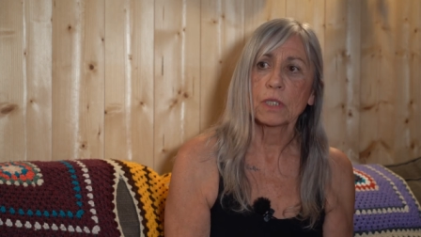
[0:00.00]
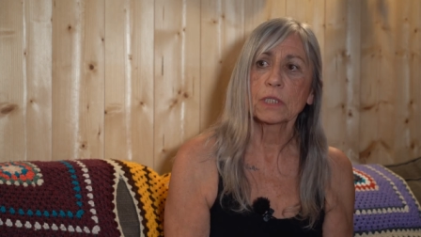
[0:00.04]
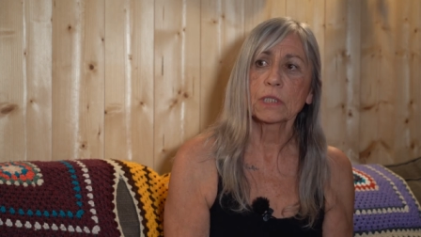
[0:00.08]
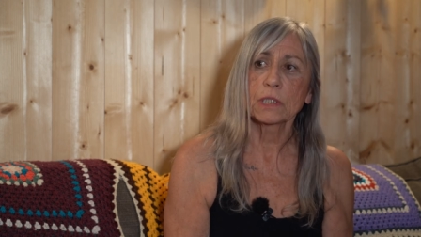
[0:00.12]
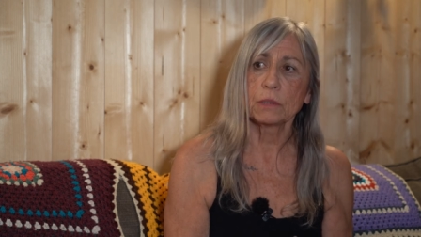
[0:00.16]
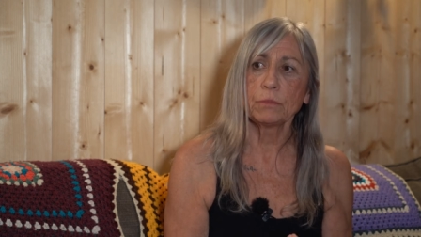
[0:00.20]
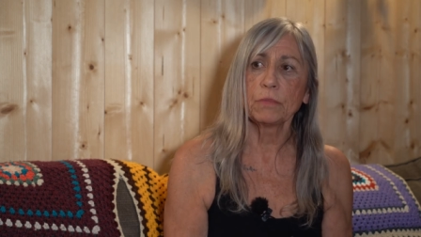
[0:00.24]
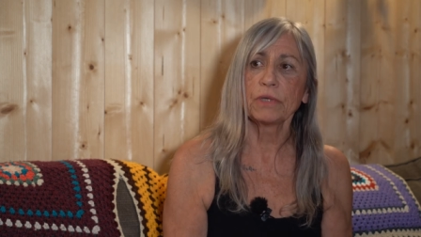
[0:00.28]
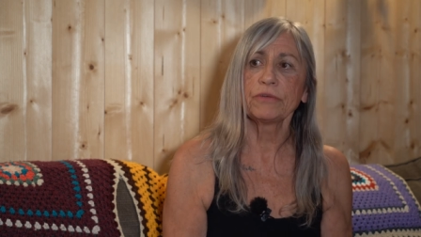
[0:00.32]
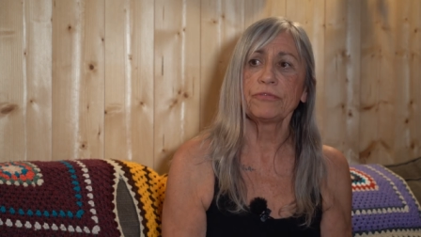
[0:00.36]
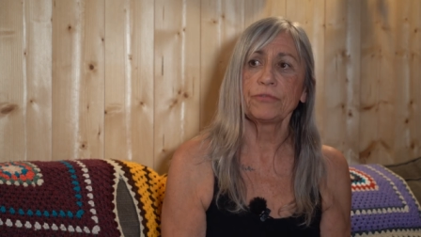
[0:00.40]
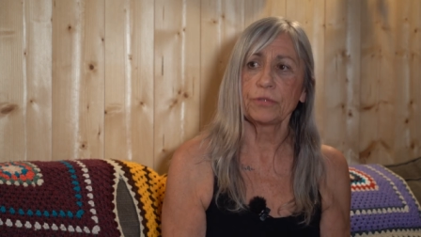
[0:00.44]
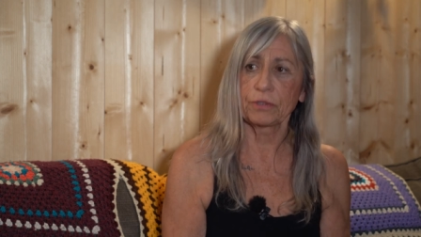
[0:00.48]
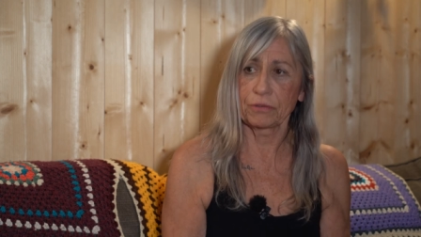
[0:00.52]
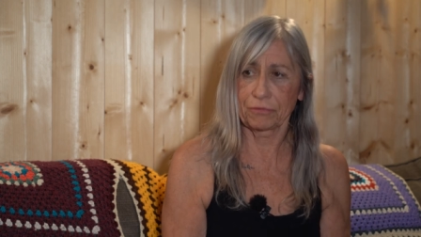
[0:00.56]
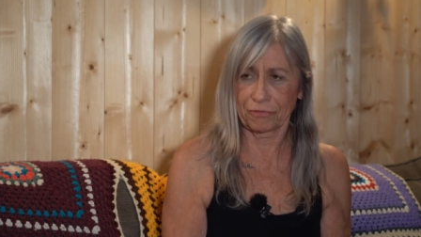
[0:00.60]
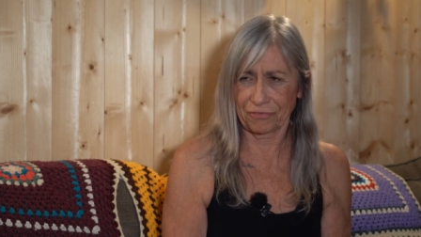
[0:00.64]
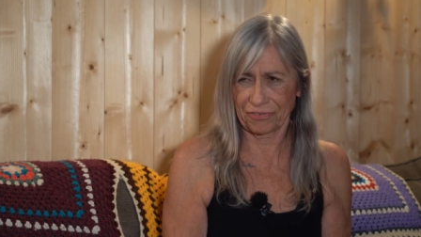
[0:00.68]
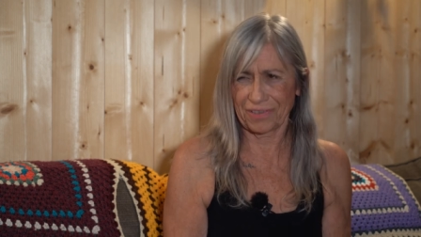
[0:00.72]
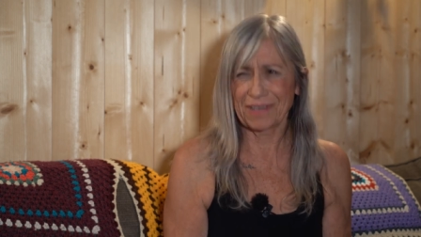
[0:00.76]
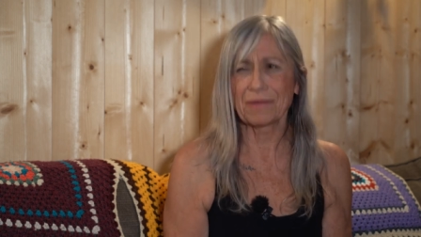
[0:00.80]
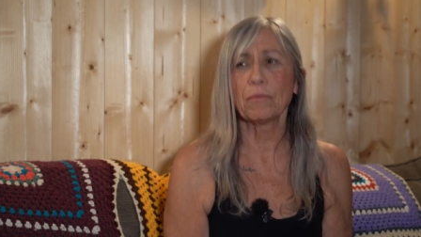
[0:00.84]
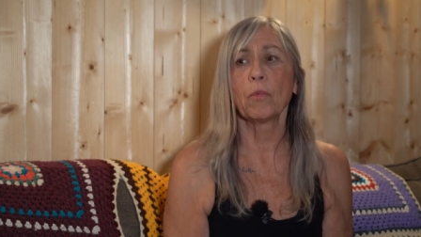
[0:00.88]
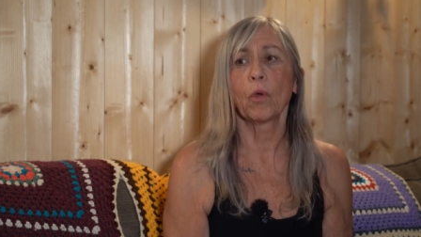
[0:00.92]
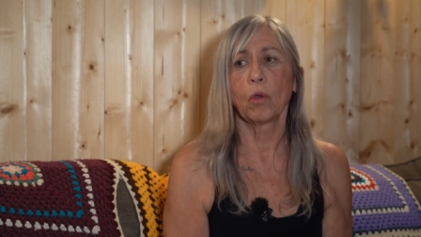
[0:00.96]
qui m'a fait
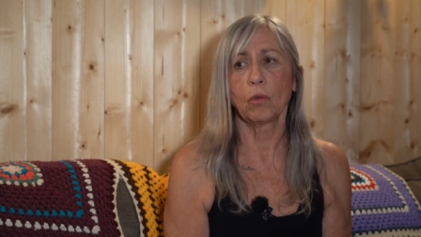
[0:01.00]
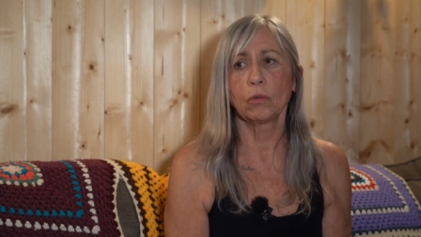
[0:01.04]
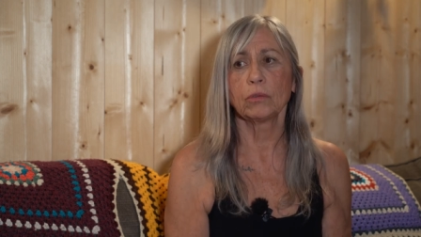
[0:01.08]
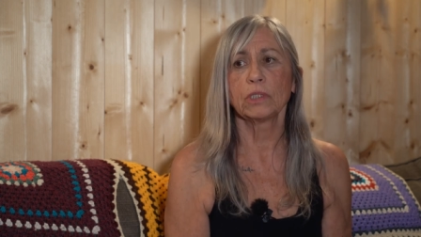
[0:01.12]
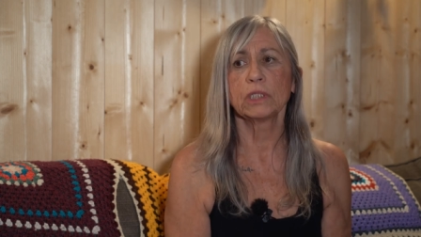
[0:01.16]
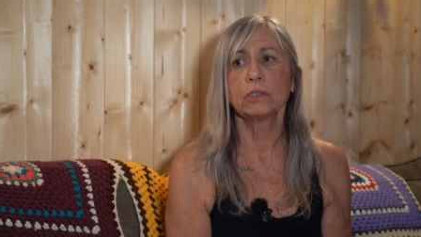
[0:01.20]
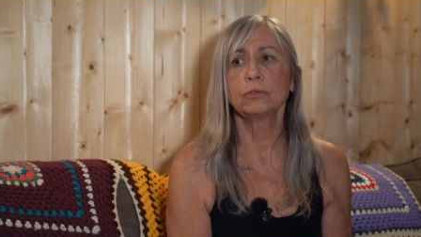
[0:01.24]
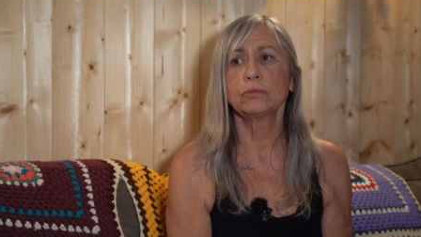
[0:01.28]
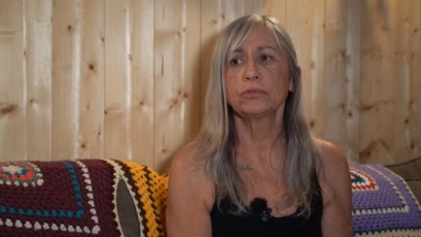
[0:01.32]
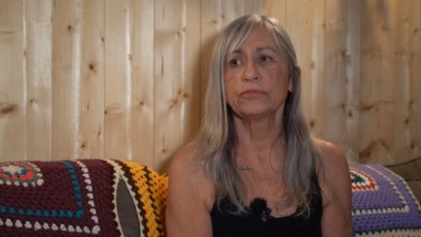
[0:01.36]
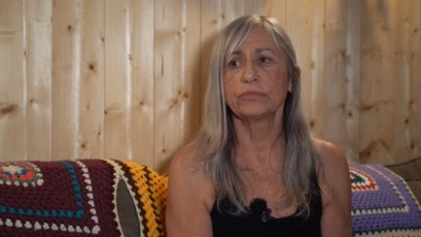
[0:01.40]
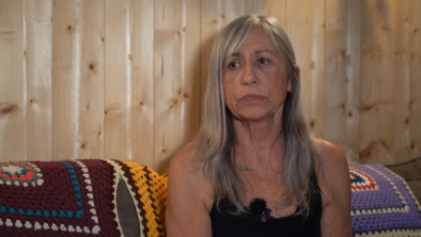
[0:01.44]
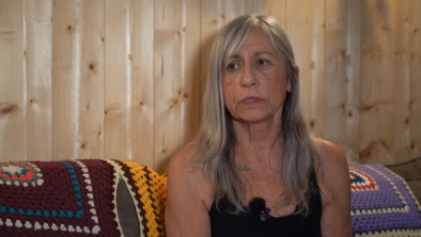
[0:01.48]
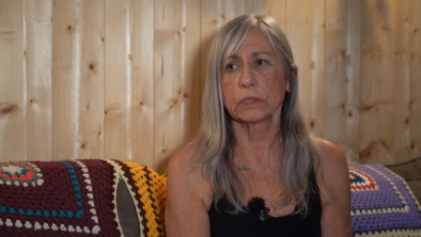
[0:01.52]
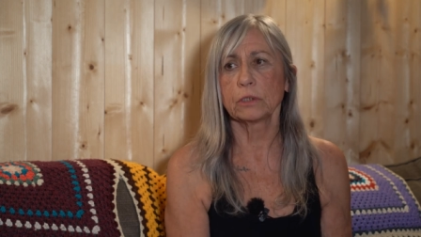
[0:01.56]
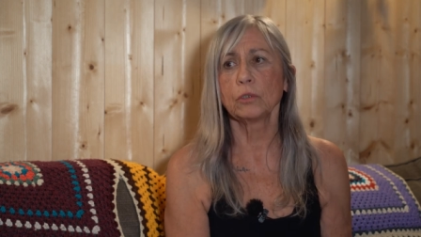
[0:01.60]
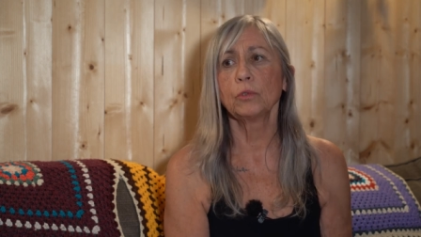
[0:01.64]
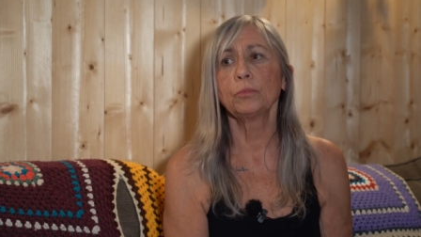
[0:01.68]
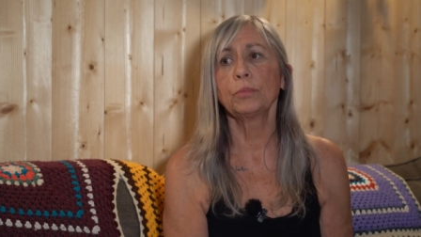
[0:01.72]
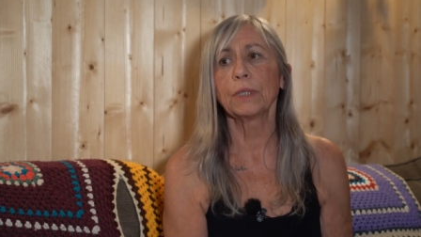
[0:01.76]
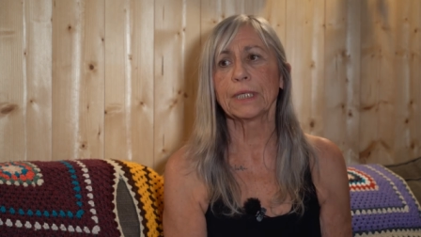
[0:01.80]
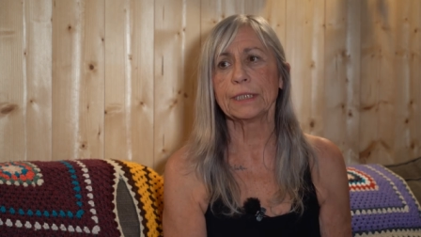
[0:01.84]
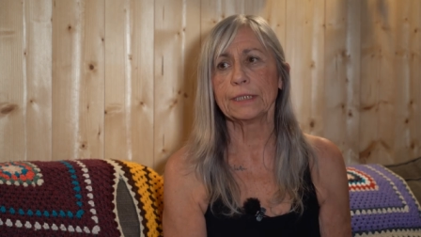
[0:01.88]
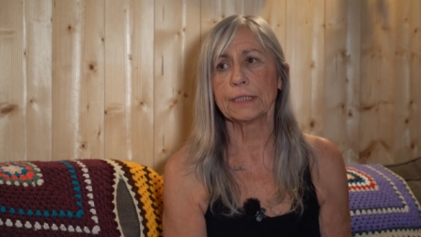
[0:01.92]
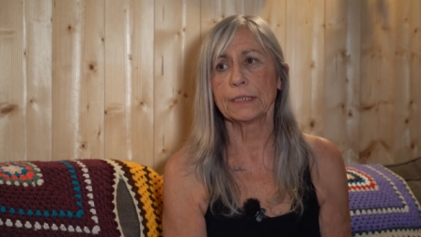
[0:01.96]
vraiment découvrir
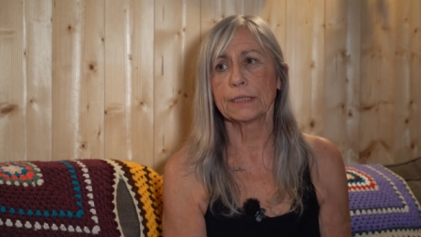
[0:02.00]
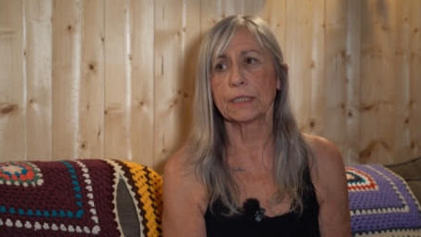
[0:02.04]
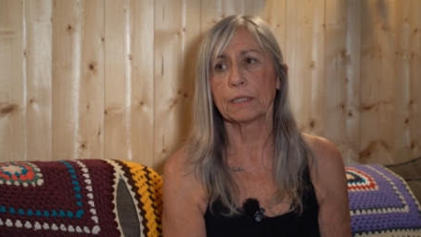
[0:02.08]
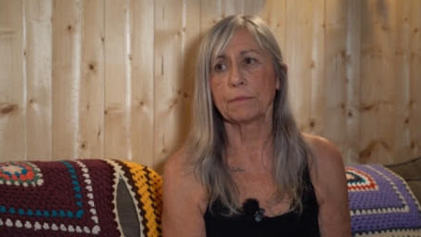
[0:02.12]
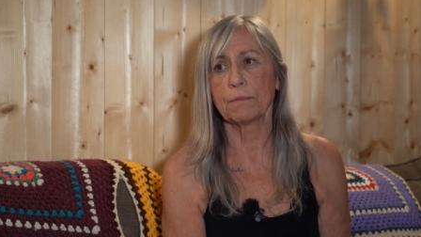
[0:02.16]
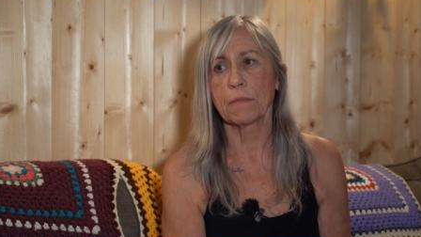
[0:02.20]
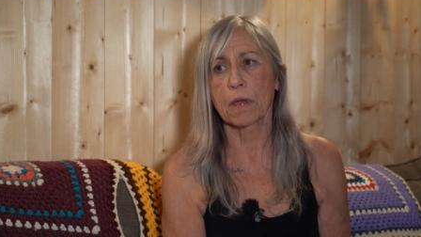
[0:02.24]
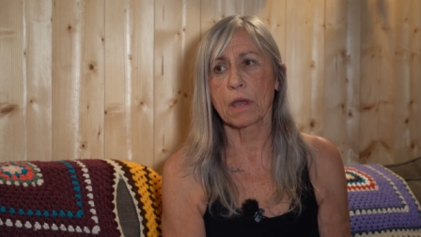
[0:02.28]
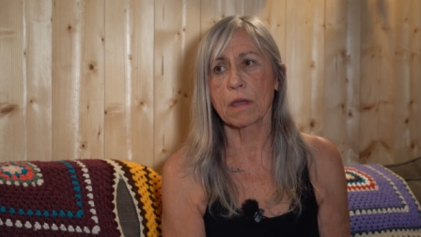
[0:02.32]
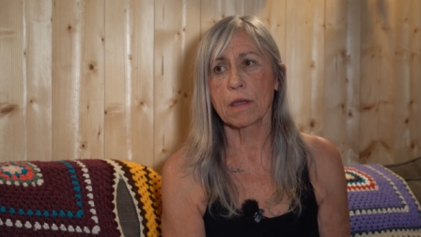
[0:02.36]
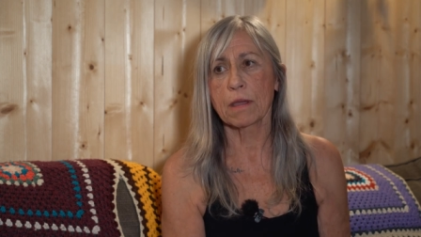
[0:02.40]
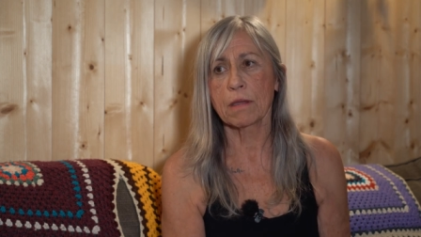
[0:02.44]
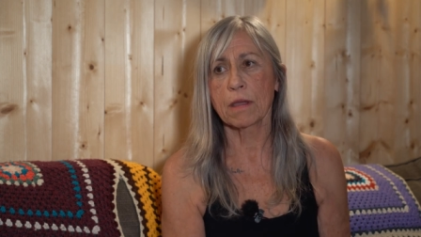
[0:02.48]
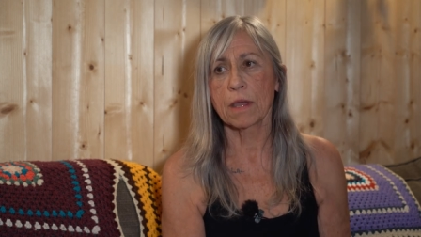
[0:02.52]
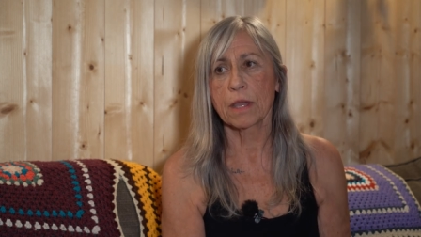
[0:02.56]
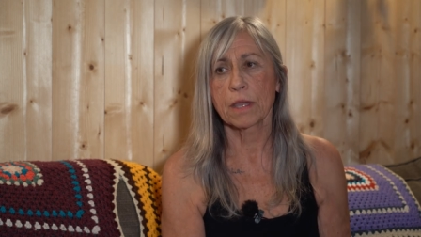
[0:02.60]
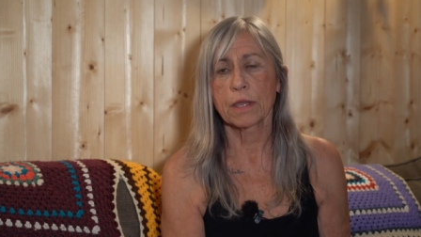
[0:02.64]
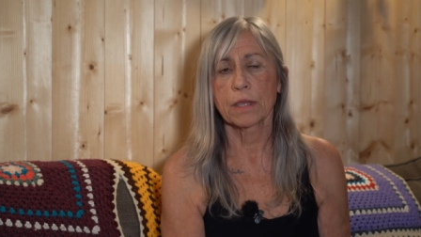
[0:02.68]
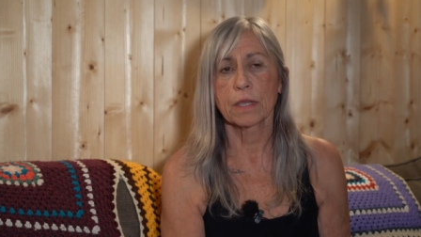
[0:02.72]
le pranayama.